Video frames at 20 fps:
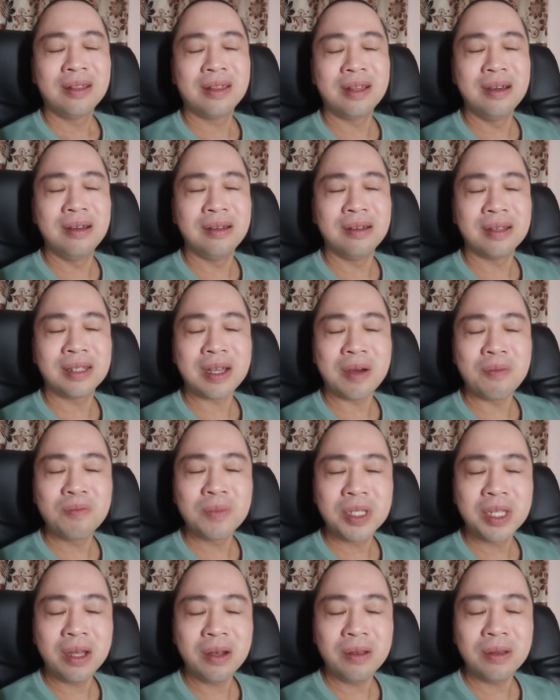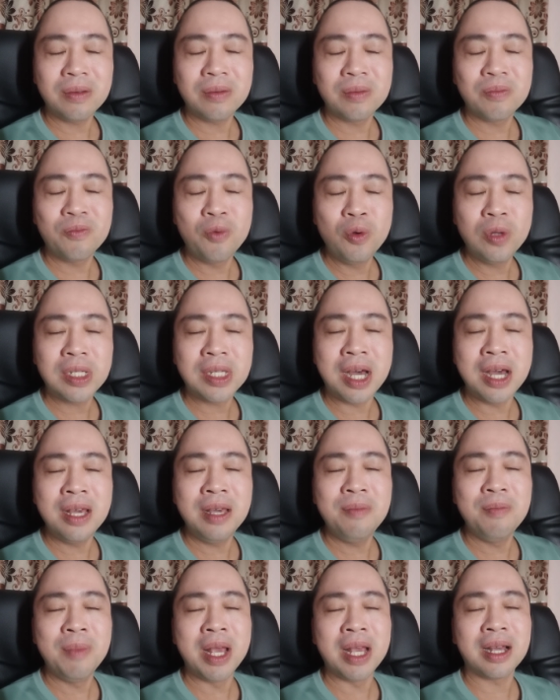từ trong rất ừ, phút
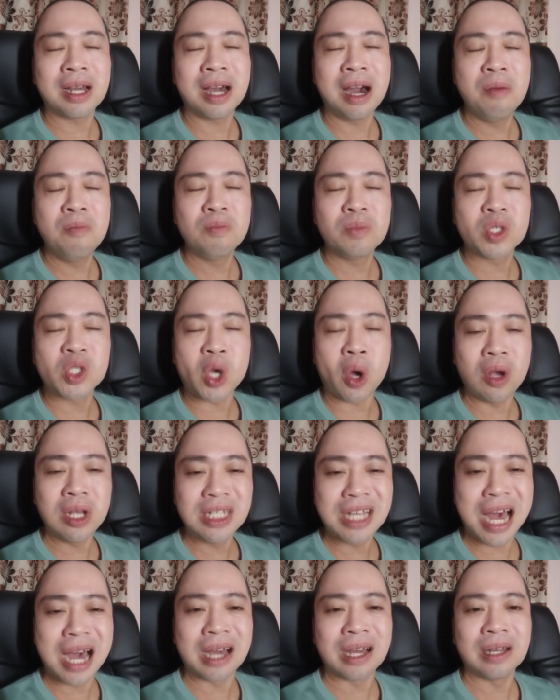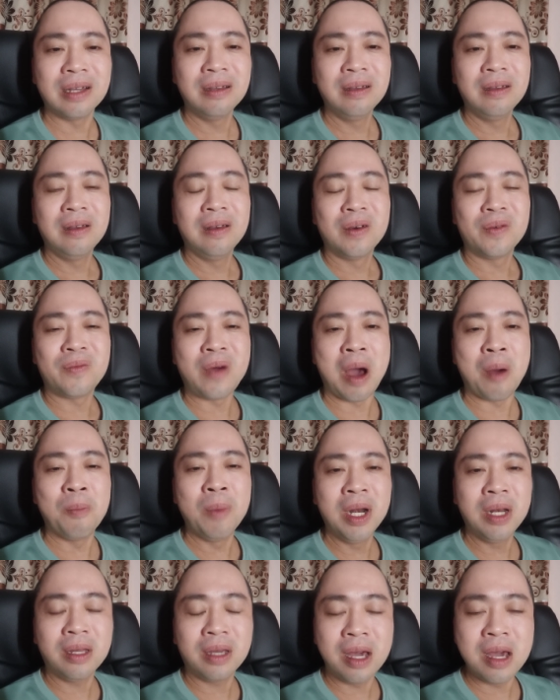giây mình không trói chằng và
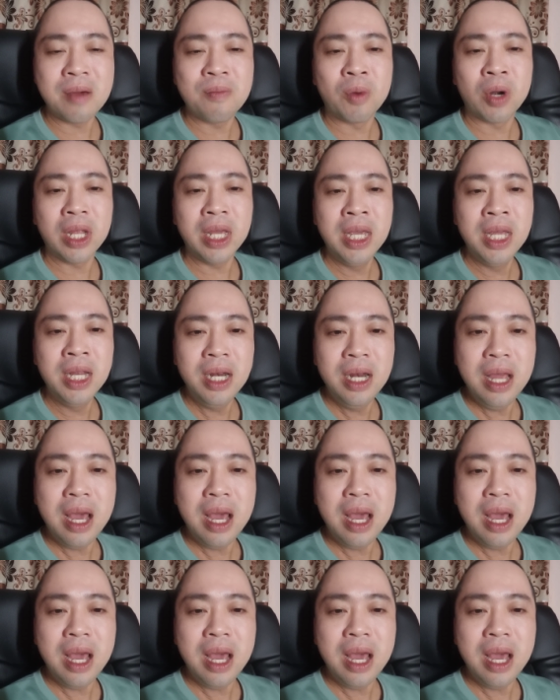bất kể một ý